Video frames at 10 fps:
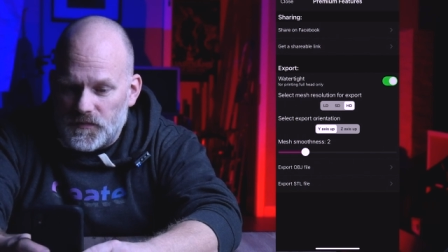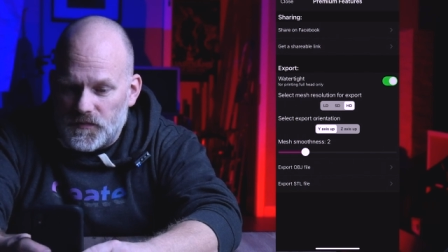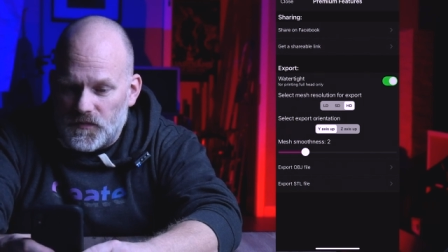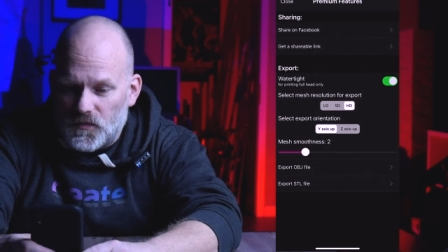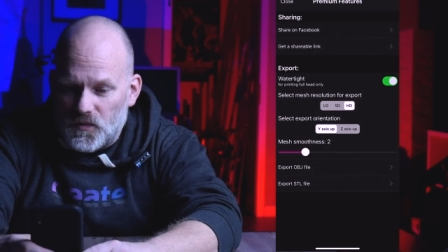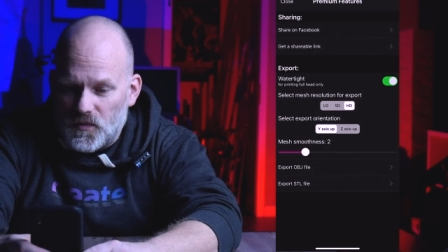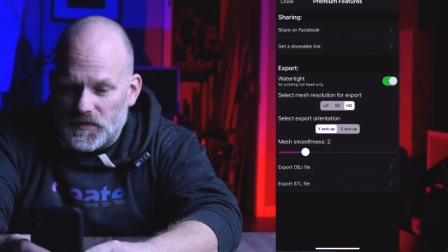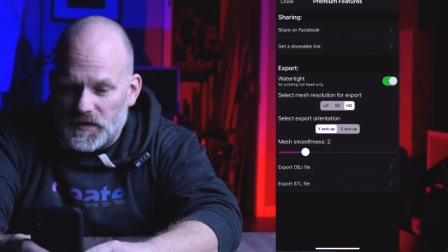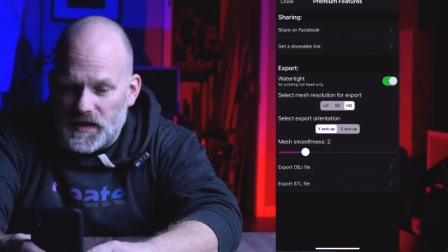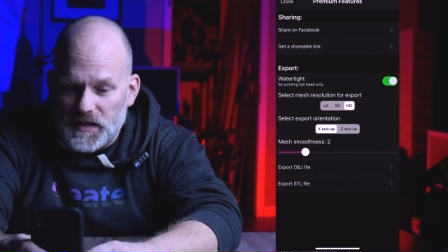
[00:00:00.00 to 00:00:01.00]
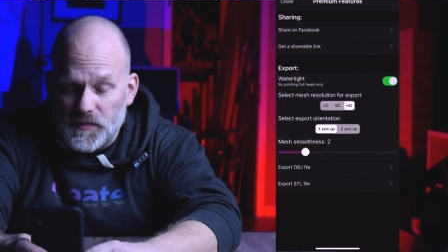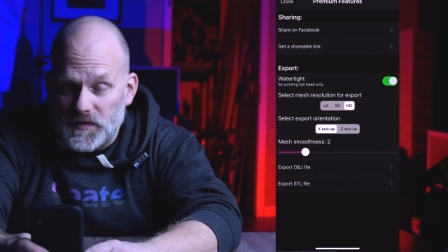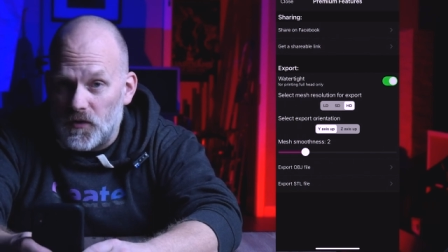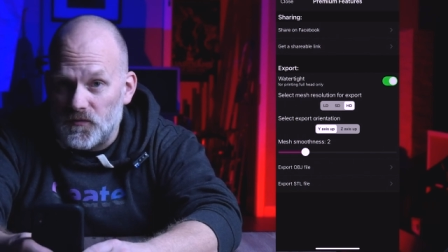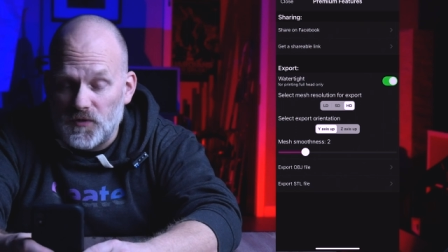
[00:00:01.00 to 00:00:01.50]
so, und dann kann ich mir
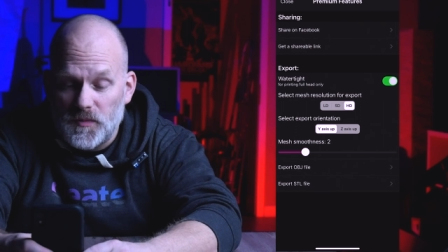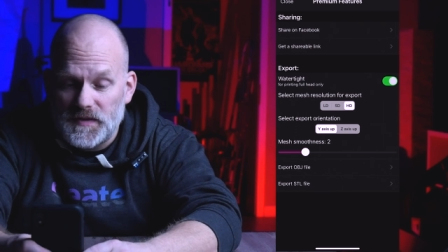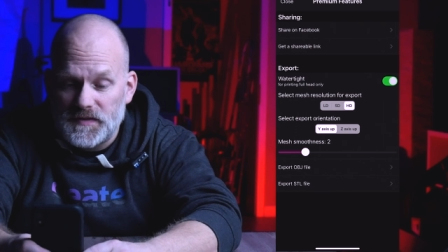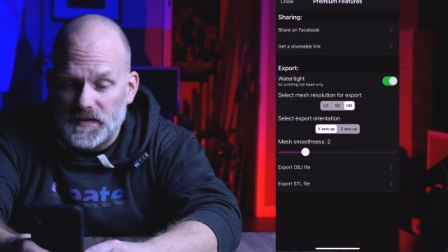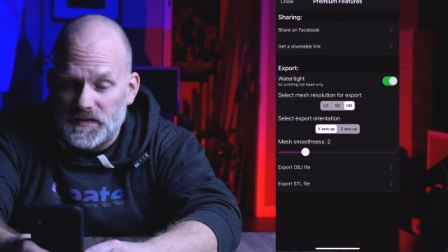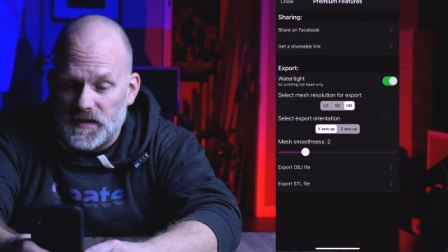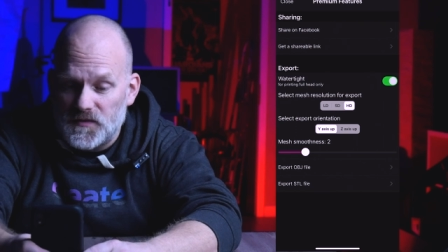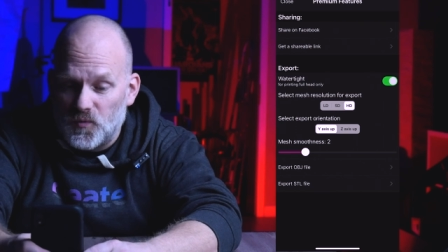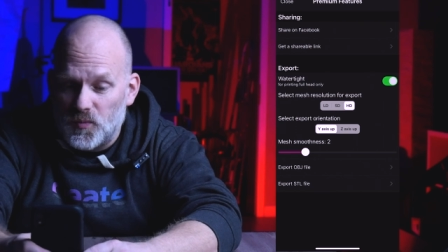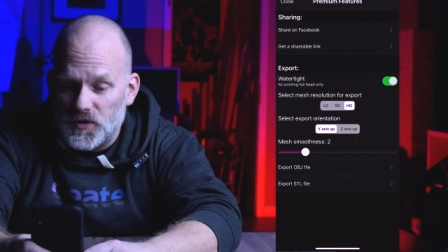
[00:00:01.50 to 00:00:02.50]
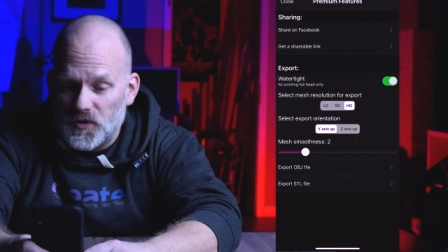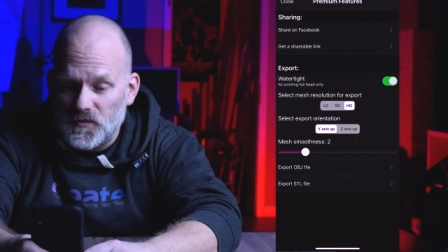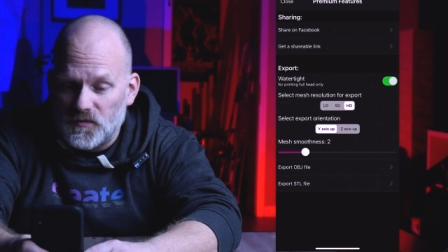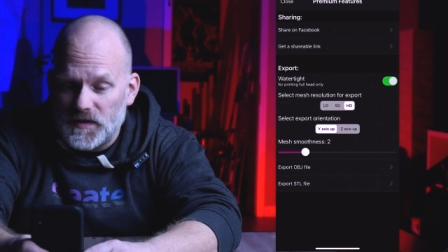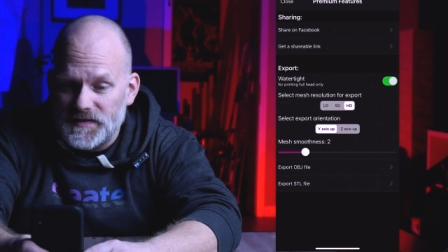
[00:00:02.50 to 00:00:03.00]
jetzt aussuchen, ob ich das Ganze als OBJ
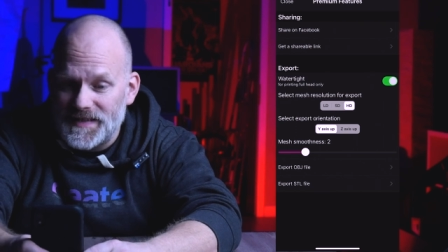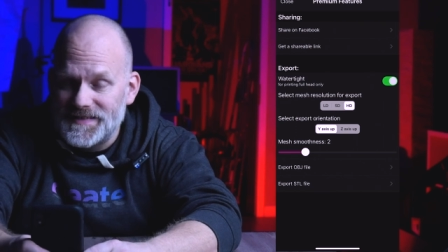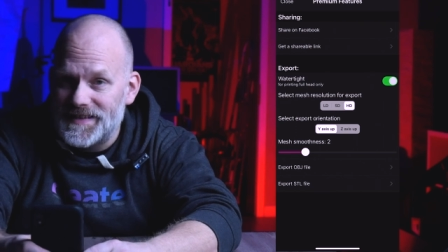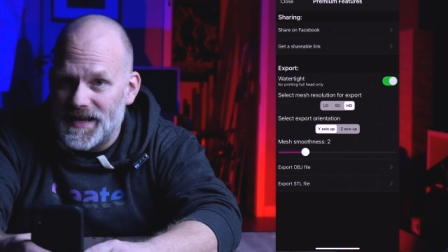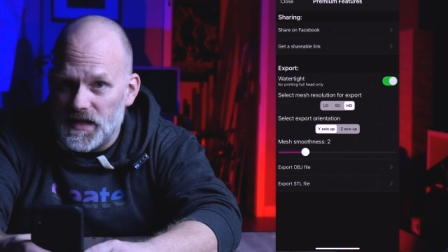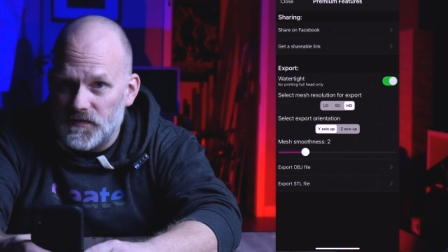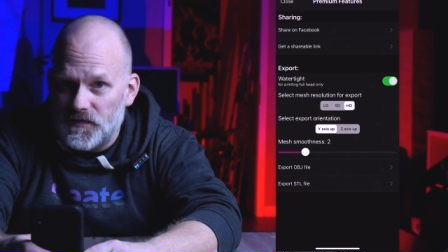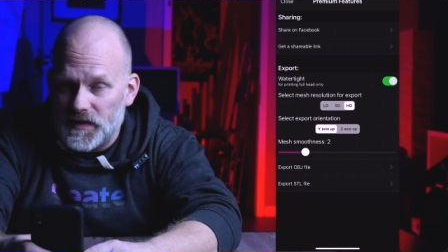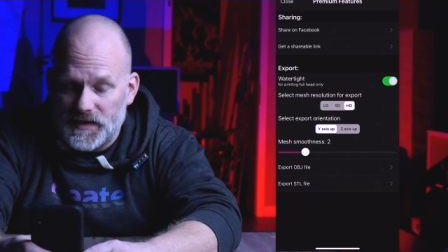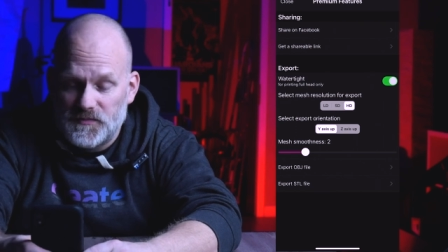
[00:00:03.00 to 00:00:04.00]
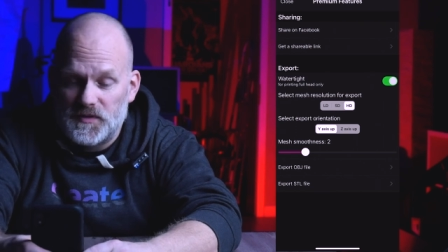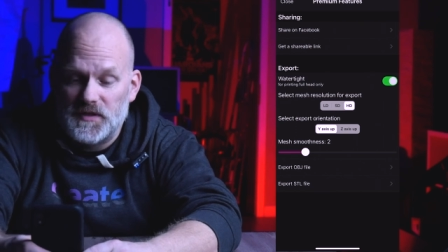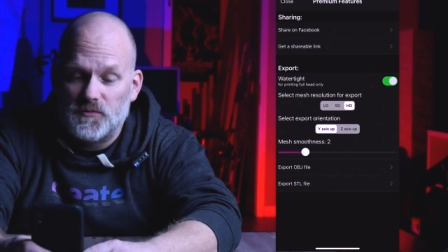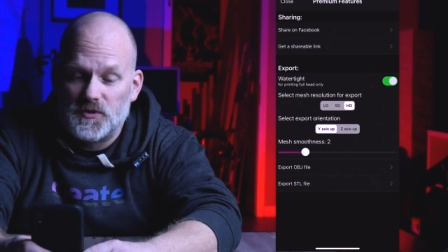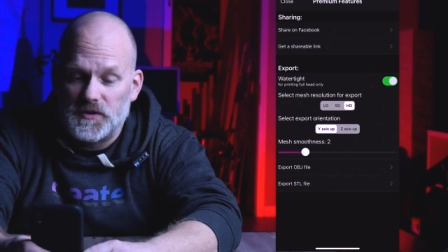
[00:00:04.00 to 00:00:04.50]
oder als STL-File
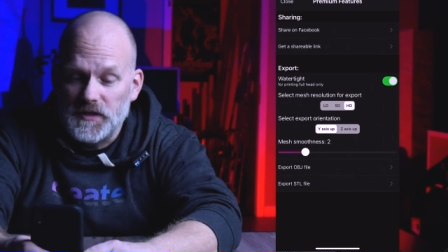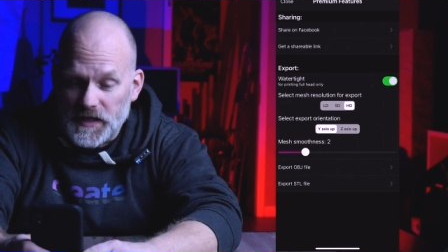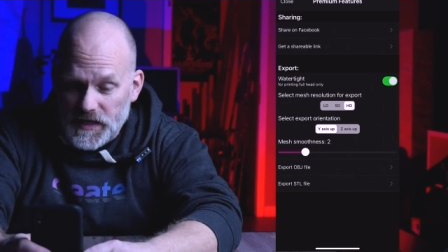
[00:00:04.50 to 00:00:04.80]
exportieren möchte.